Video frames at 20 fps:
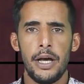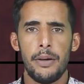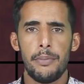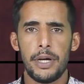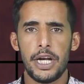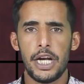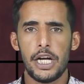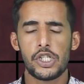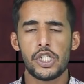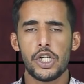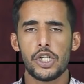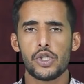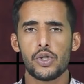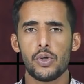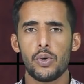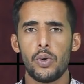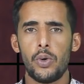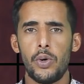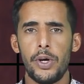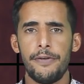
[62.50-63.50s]
من أجل
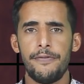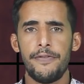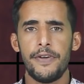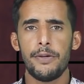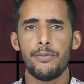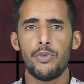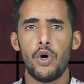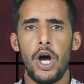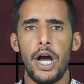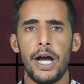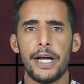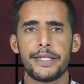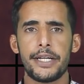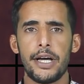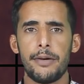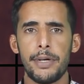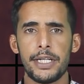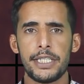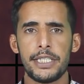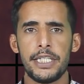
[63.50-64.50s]
الشروع في
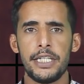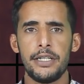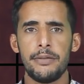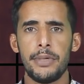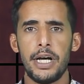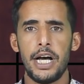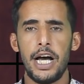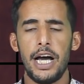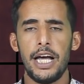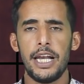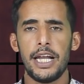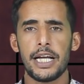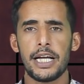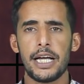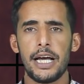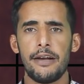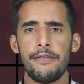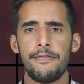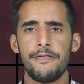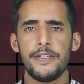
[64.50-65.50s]
محاكمتهما على
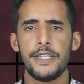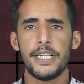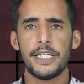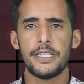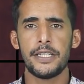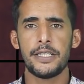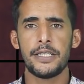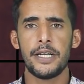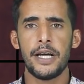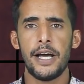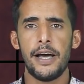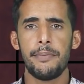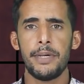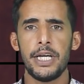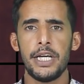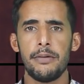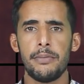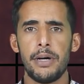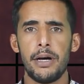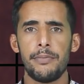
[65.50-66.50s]
خلفية
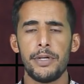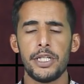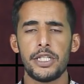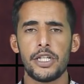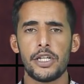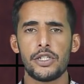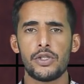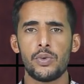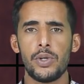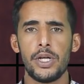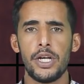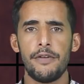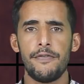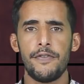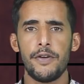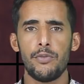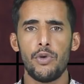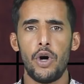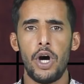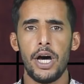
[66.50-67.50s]
اتهامهما بالتزوير
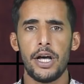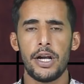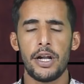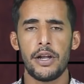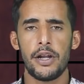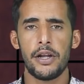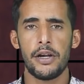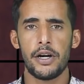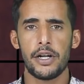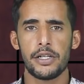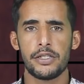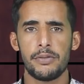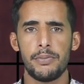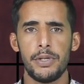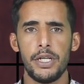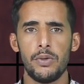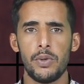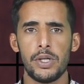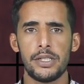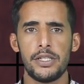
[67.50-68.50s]
في محرر
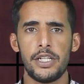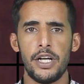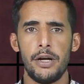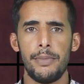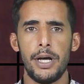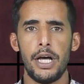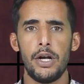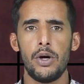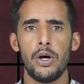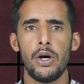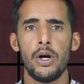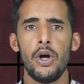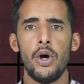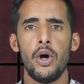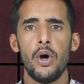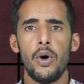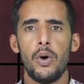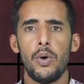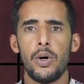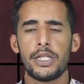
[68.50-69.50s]
رسمي واستعماله
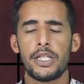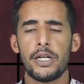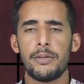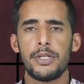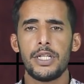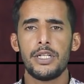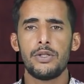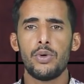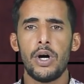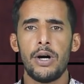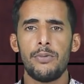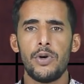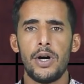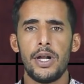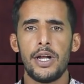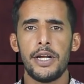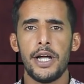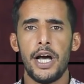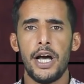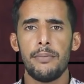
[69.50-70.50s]
وتبديد
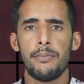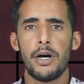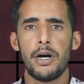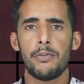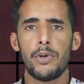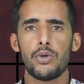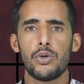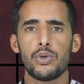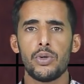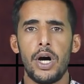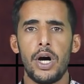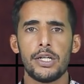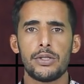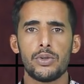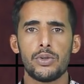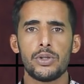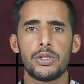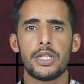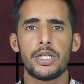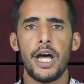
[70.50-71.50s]
أموال عامة
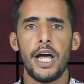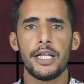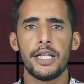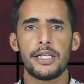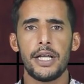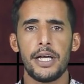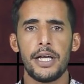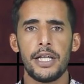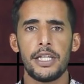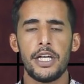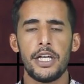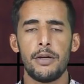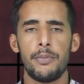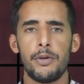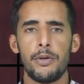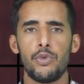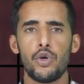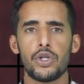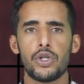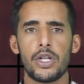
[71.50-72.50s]
موضوعة تحت يده
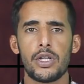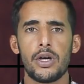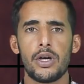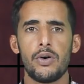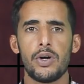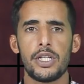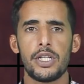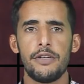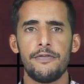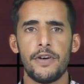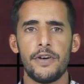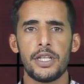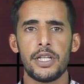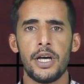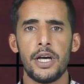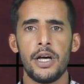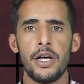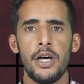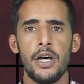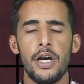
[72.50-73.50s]
بمقتضى
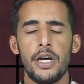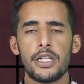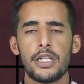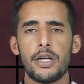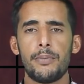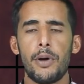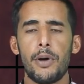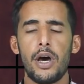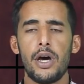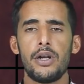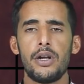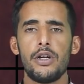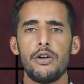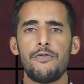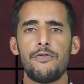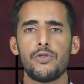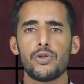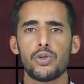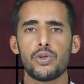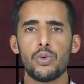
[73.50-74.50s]
وظيفته طبقا
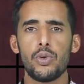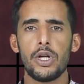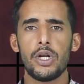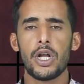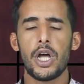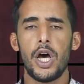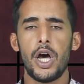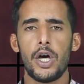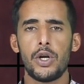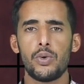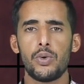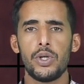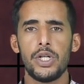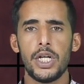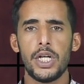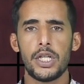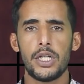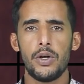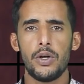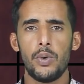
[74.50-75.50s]
للفصول
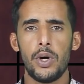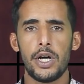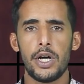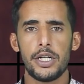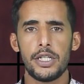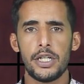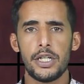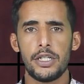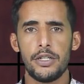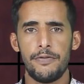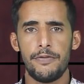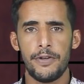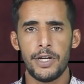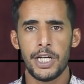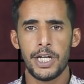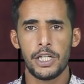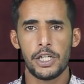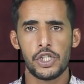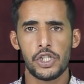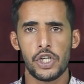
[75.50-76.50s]
القانونية الواردة في
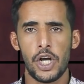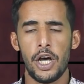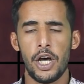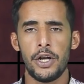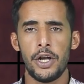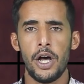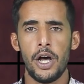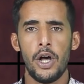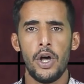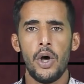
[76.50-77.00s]
هذا الشأن